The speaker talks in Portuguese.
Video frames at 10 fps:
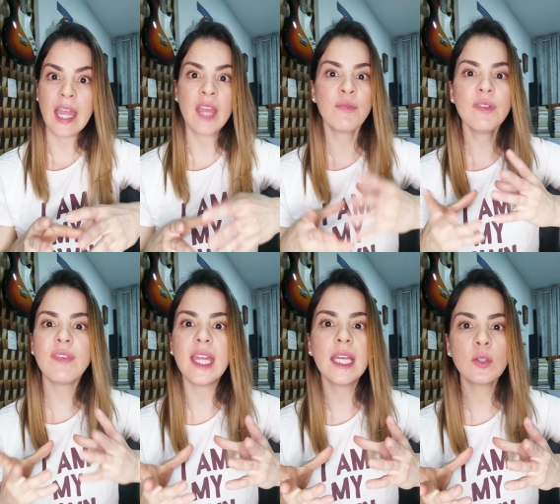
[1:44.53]

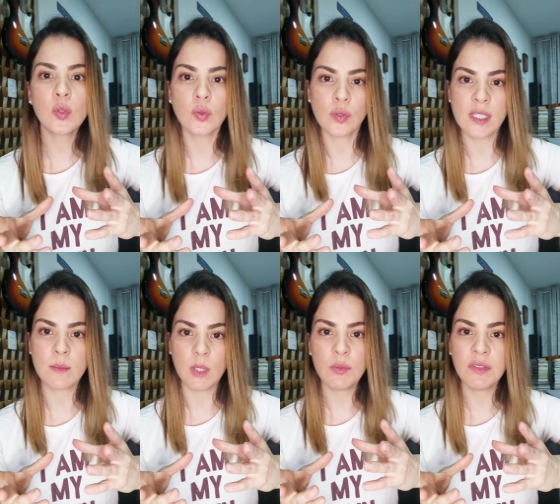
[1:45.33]
revivendo
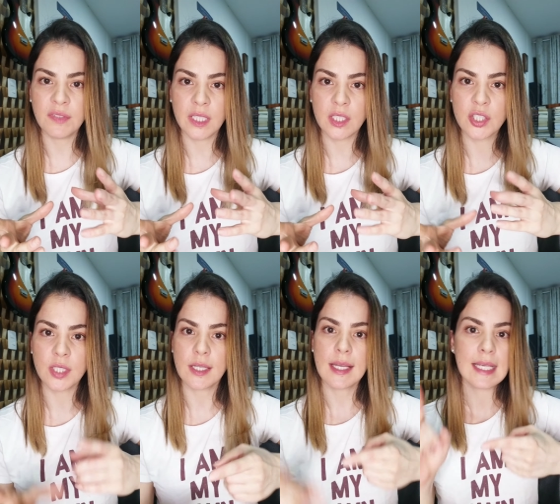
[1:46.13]

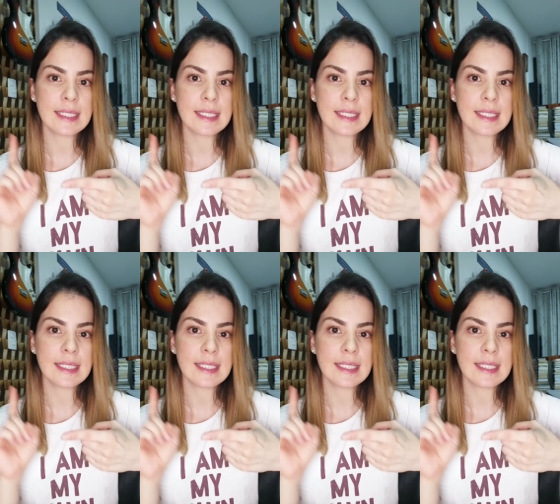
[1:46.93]
2020